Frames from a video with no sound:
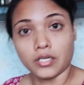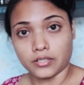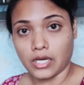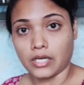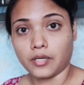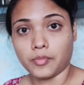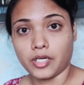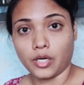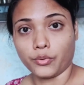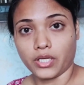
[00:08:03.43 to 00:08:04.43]
खाना
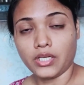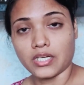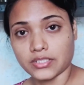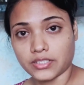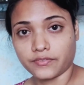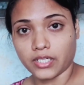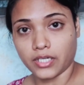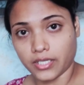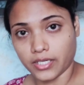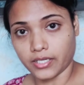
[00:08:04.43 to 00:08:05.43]
बनाऊंगी नाश्ता वगैरह
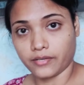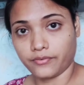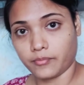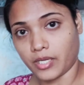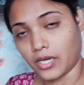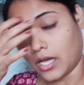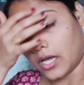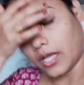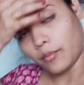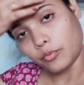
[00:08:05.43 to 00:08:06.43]
करके फिर मैं
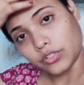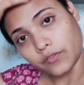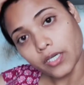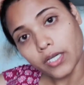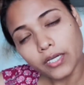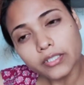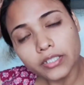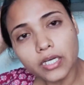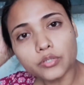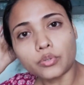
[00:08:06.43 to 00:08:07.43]
नहाए पूजा वगैरह
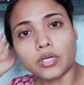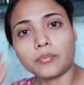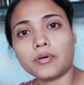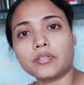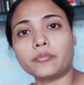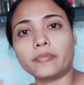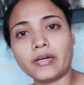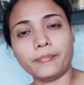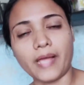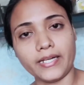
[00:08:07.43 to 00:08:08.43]
किया थोड़ा बहुत
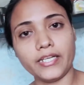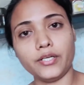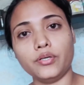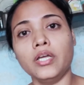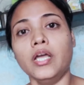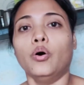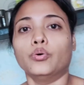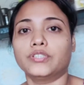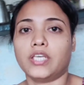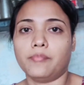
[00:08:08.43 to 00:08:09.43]
बैठी
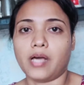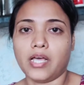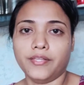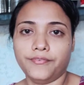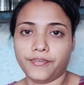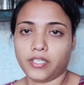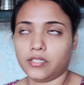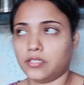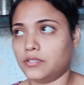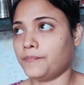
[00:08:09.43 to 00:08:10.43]
उसके बाद फिर
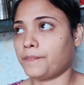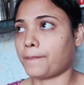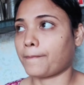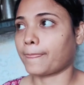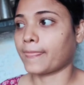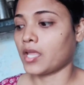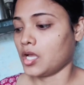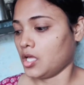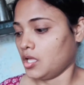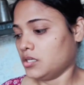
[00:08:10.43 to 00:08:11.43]

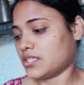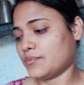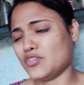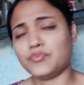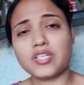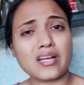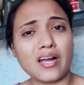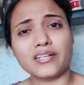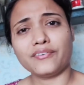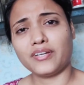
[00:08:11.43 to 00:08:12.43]
सब्जी उब्जी काट
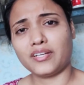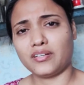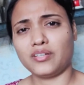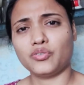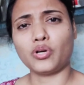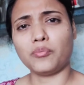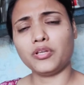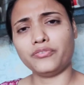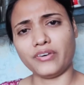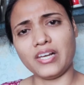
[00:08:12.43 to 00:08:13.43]
के फिर थोड़ा बहुत
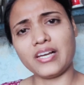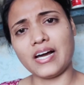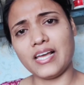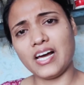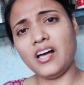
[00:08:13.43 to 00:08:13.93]
फल खाया